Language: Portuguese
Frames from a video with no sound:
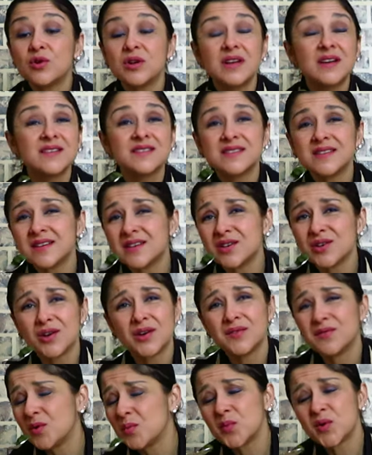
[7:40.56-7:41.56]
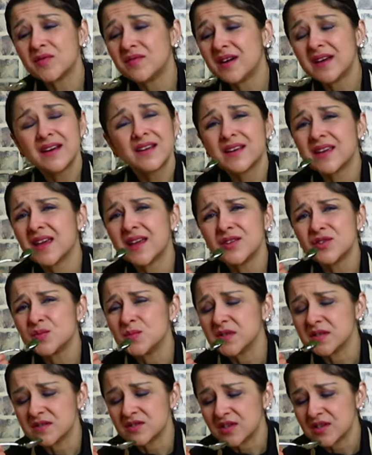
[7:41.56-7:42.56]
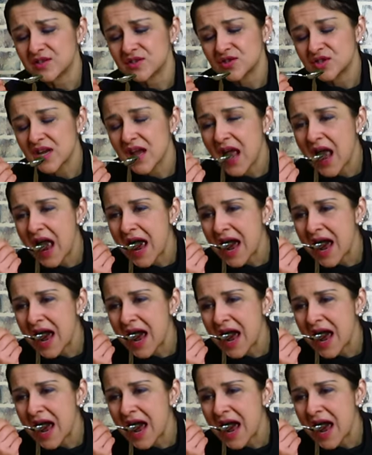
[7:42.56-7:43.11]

colherzinha aqui, ó, eu vou provar ela quente mesmo, gente.